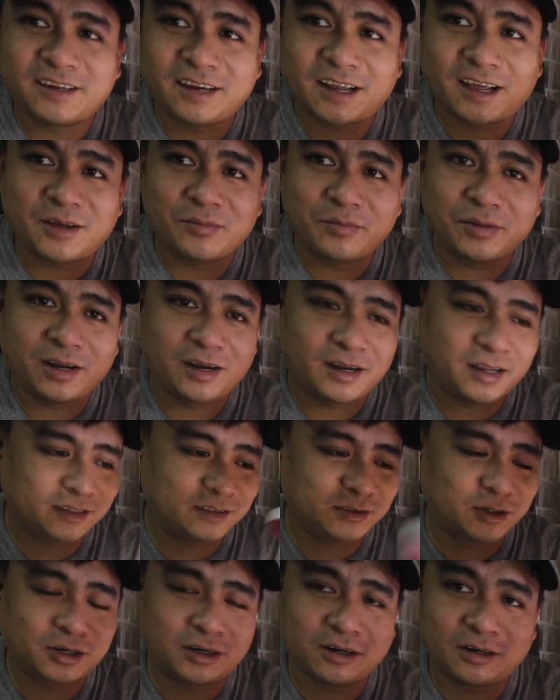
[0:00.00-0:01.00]
nakabili
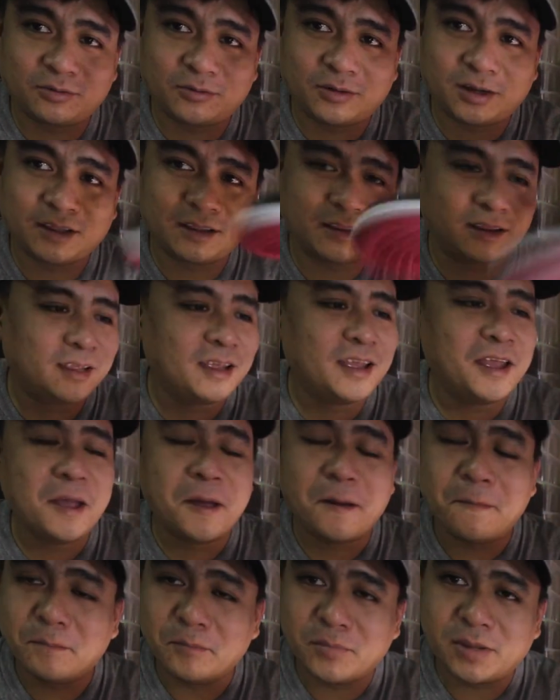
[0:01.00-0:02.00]
ng Jordan
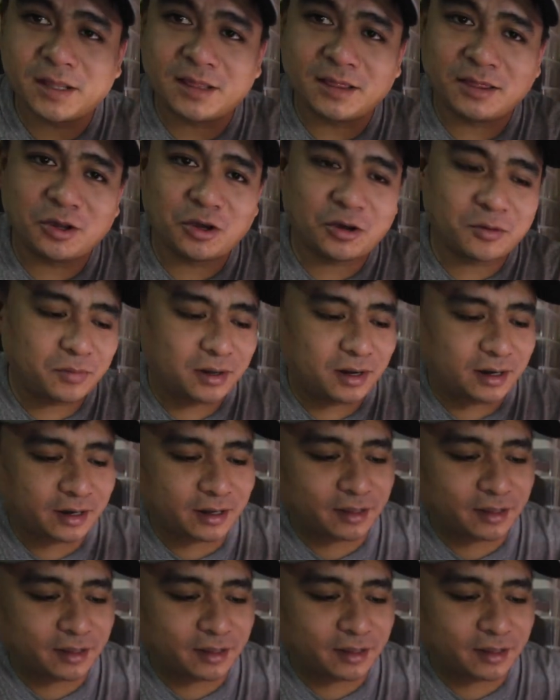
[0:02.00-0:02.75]
1 Mid Noble